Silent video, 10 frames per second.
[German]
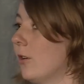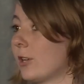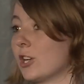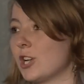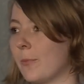
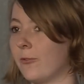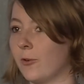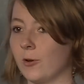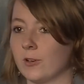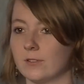oder
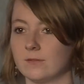Schöpfung?